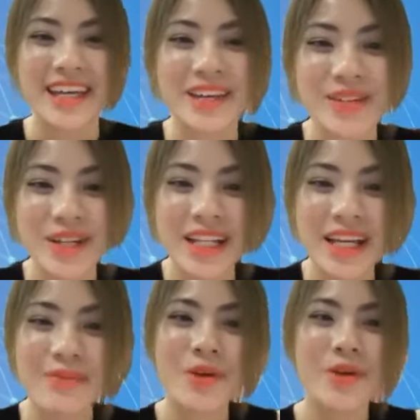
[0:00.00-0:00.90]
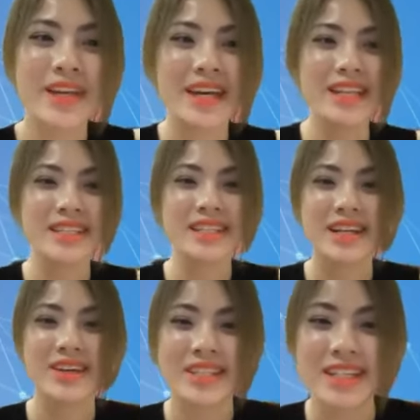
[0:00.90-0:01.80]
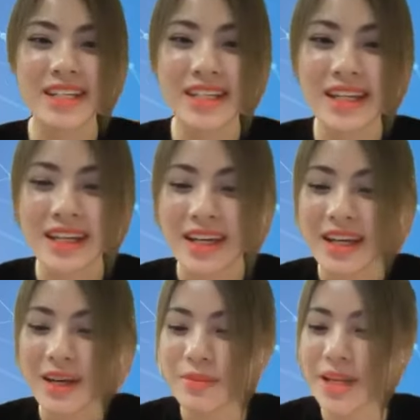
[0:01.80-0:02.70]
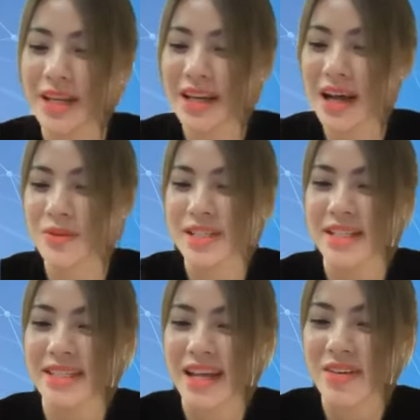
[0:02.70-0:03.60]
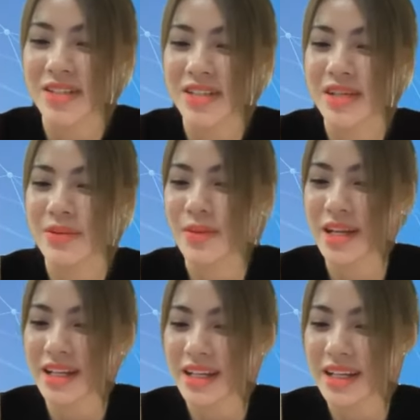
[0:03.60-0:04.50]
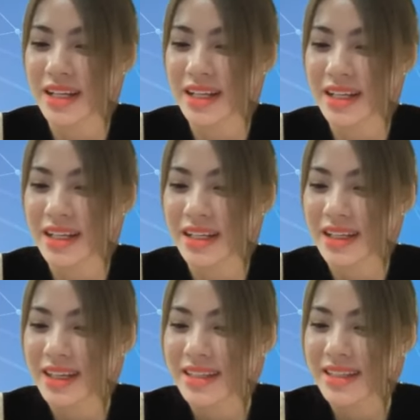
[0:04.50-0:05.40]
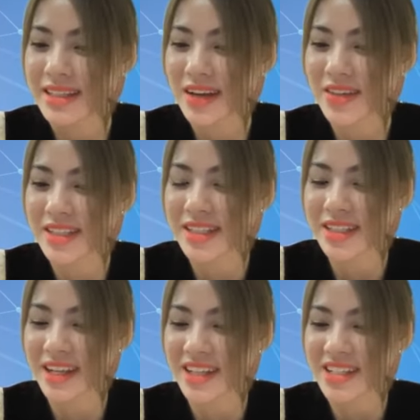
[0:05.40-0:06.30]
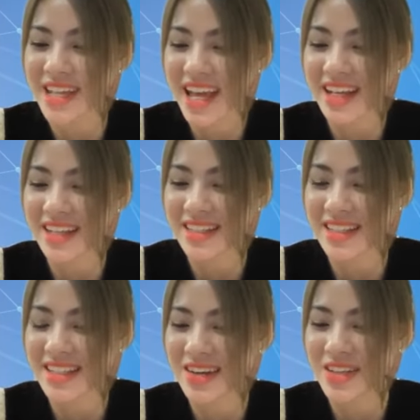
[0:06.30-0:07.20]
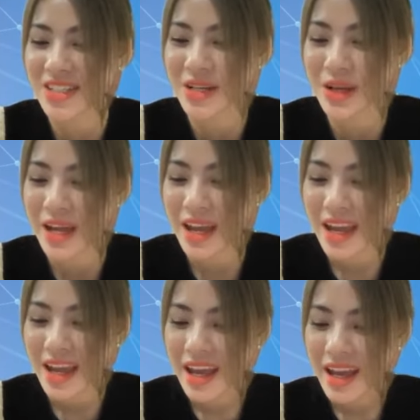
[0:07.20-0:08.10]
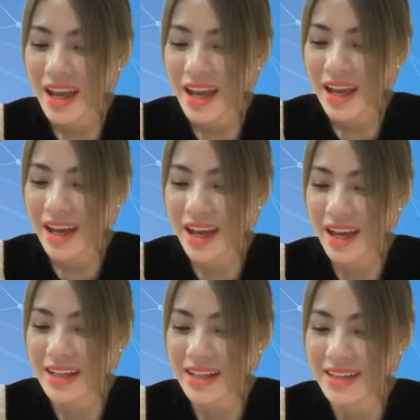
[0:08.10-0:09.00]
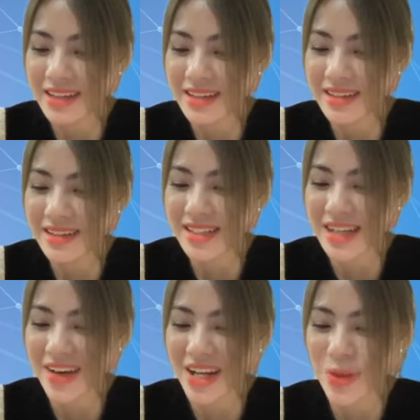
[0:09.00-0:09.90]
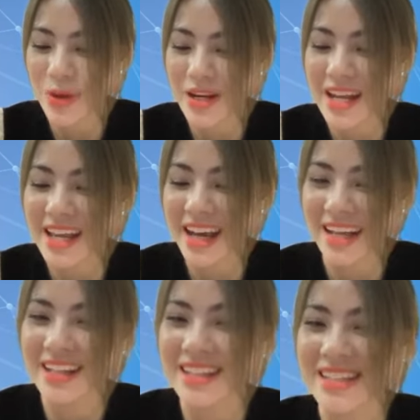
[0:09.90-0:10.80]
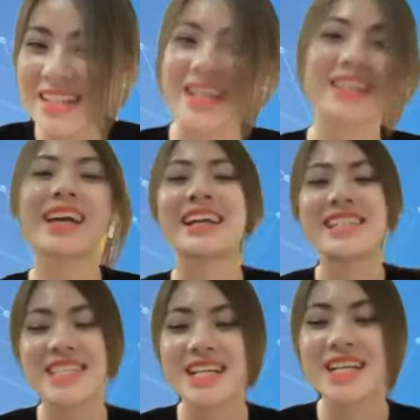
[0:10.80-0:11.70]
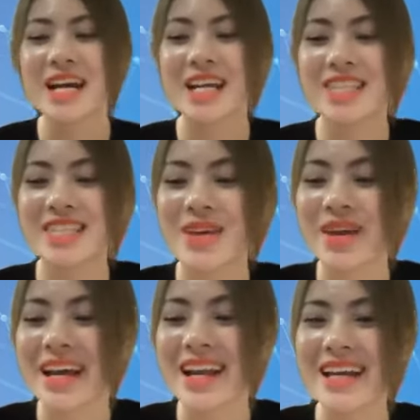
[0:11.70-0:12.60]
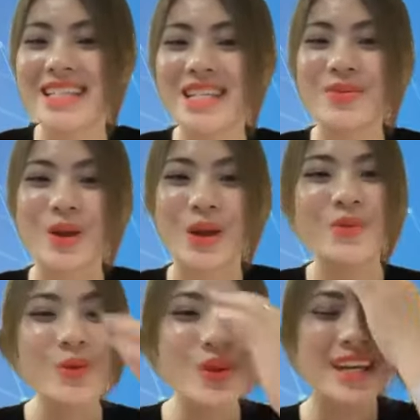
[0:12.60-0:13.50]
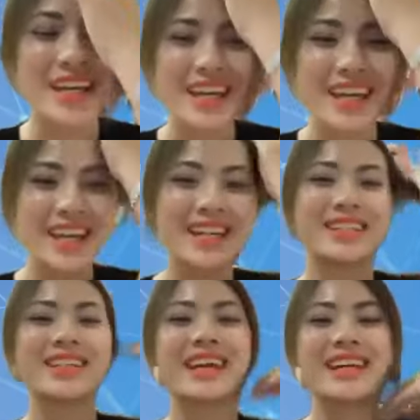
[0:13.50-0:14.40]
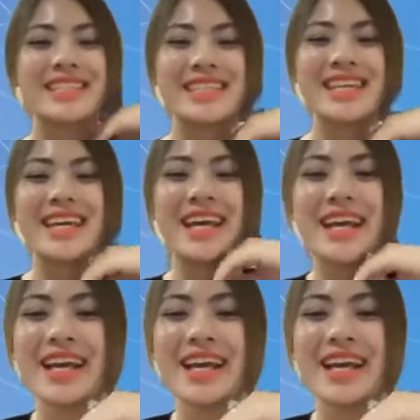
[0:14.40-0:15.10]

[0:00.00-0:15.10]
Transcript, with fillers: Em chào anh Thanh Bùi nhá, xin chào chị Mỹ Ngọc, xin chào chị Bích, xin chào chị Thanh Trang, xin chào chị Anh Thư, xin chào anh Nguyễn Đình Hạnh, xin chào tất cả anh chị đang xem cái livestream của em Vui. Chào tất cả anh chị.